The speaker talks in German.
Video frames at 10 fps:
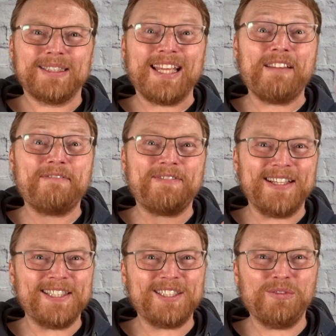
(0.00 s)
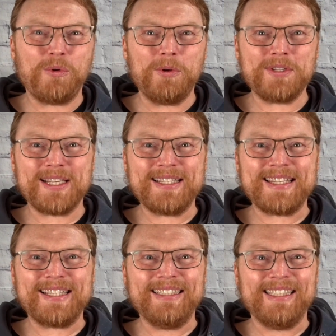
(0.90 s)
gefälschte
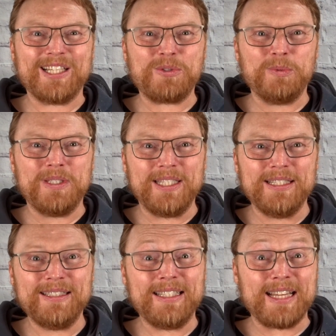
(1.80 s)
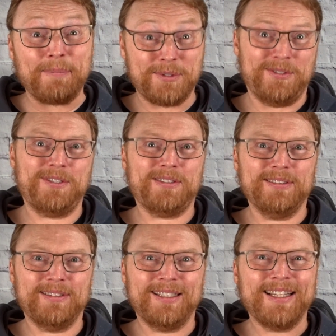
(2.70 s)
Wohnungsanzeigen, die dazu dienen, dich
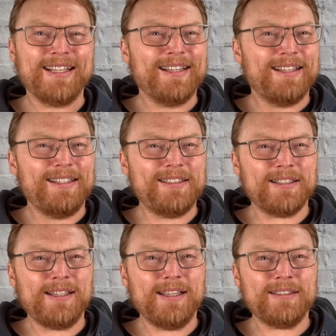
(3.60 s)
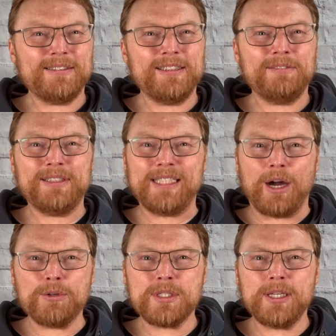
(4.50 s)
abzuzocken. Ich erkläre dir, wie sie
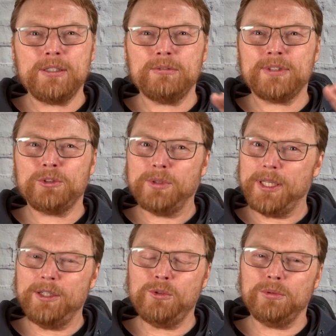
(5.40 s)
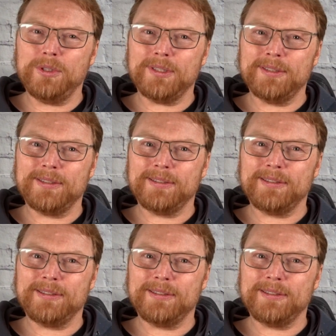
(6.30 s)
aussehen und was du dagegen tun kannst.